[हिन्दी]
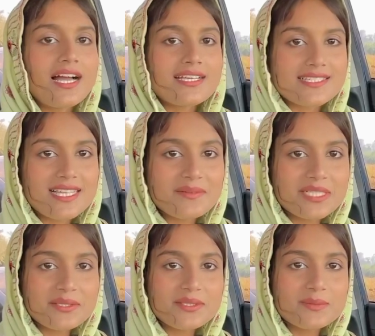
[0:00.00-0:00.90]
अस्सलाम
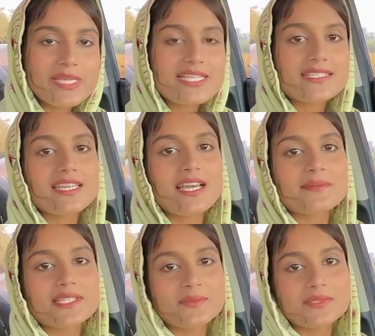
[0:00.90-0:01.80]
वालेकुम कैसे हैं
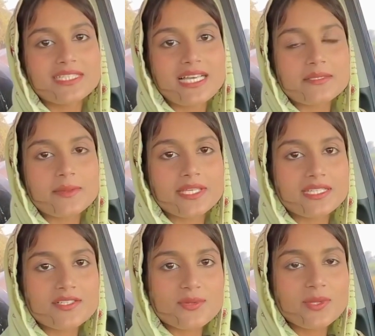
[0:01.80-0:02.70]
आप सब उम्मीद है आप सब
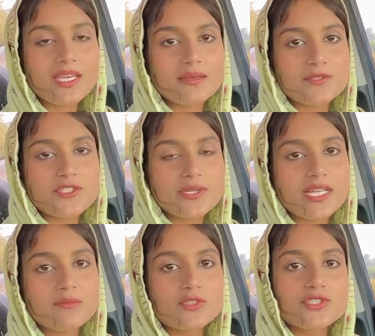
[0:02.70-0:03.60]
खैर से होंगे अभी जो है
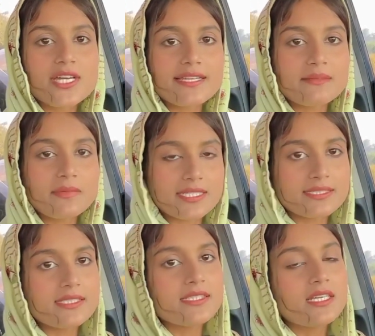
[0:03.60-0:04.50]
ना हम लोग जा रहे हैं
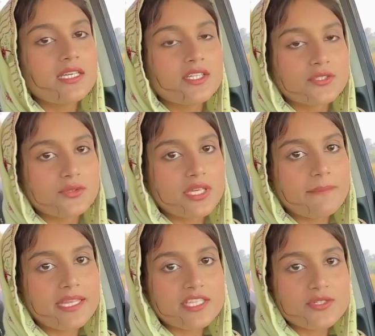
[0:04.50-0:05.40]
मार्केट क्योंकि
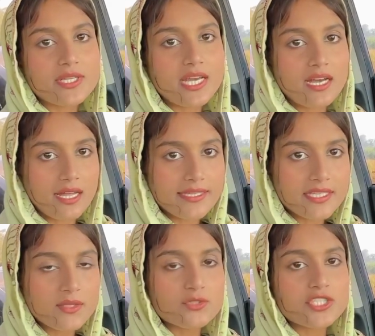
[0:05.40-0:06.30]
मैंने जो है ना हानि
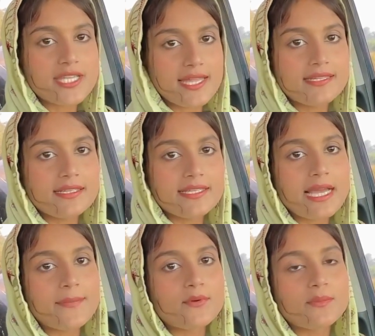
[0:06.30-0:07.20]
की कुछ तैयारी करनी
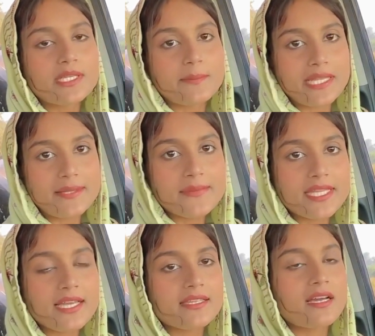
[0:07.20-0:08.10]
है आप लोगों को मैंने पहले भी
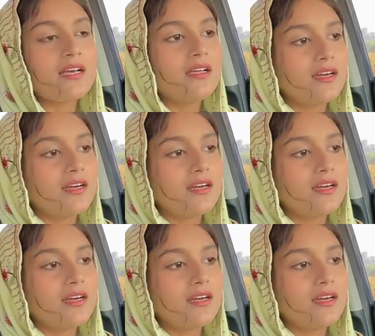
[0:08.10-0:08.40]
बताया था